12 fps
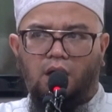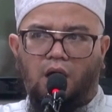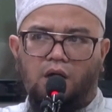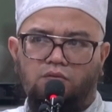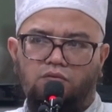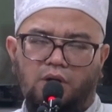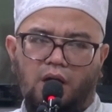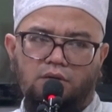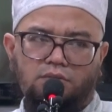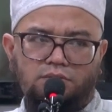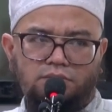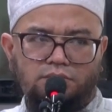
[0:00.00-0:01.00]

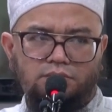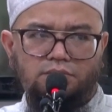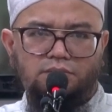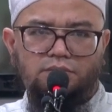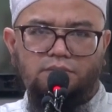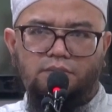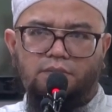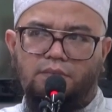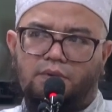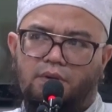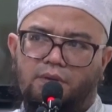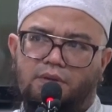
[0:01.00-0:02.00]
Al-Quran
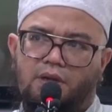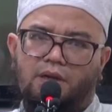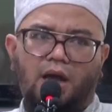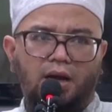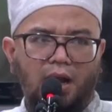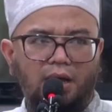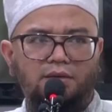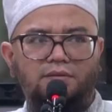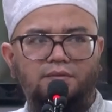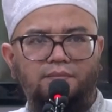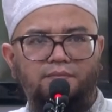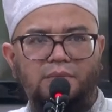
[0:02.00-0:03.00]

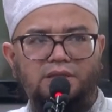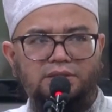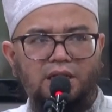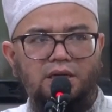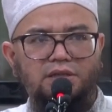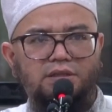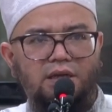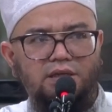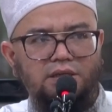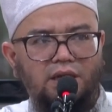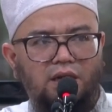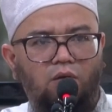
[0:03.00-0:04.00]
terkadang bisa
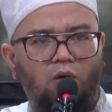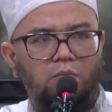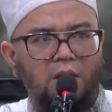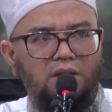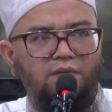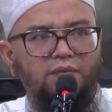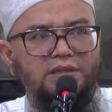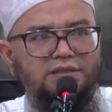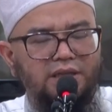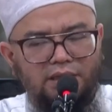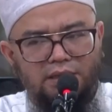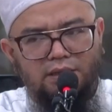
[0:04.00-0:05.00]
dijadikan obat
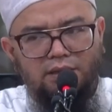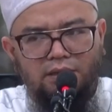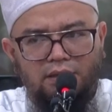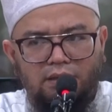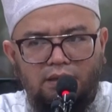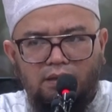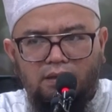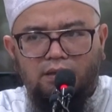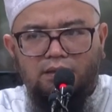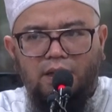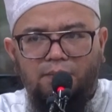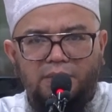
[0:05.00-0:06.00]
fisik
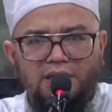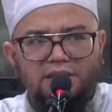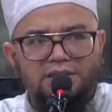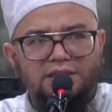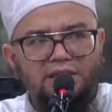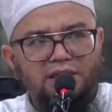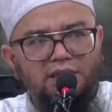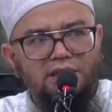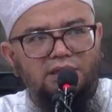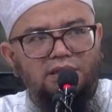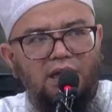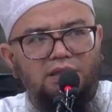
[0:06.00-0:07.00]
tapi di sini
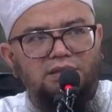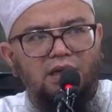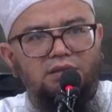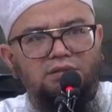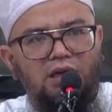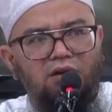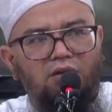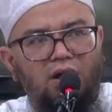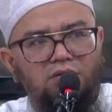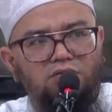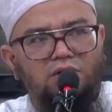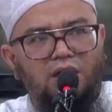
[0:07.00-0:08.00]
ditegaskan kalau
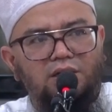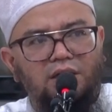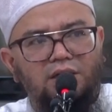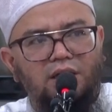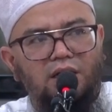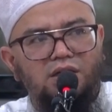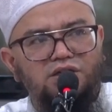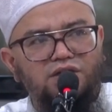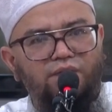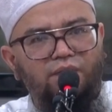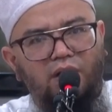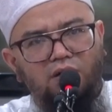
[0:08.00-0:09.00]
Al-Quran adalah
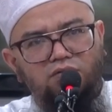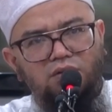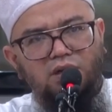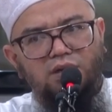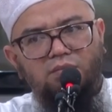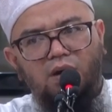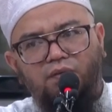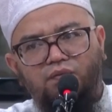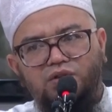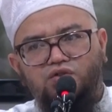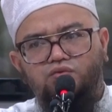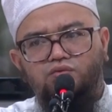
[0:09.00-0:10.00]
syifaun lima
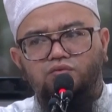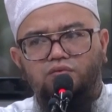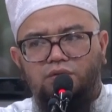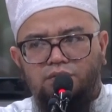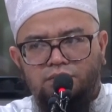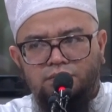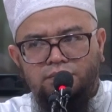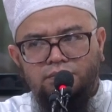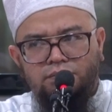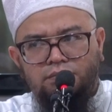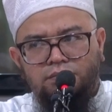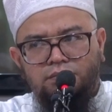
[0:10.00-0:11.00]
fis sudur
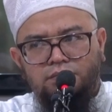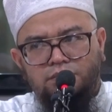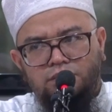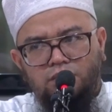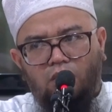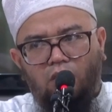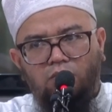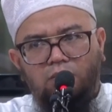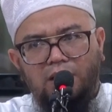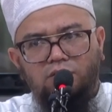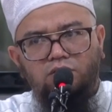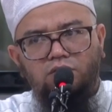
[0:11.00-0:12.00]

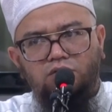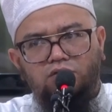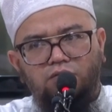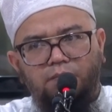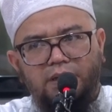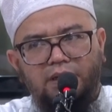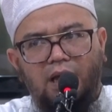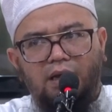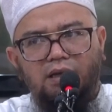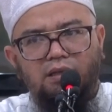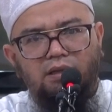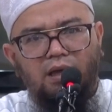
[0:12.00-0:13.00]
Obat untuk
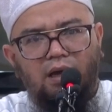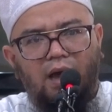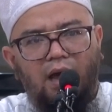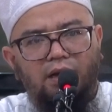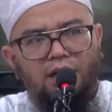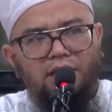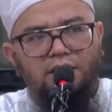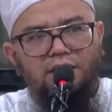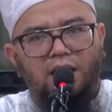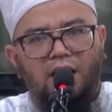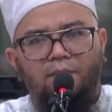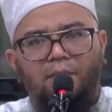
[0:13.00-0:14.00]
penyakit yang ada di
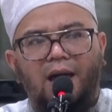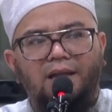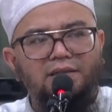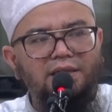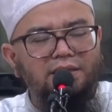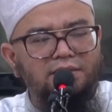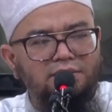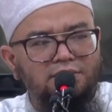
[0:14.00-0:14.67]
dalam hati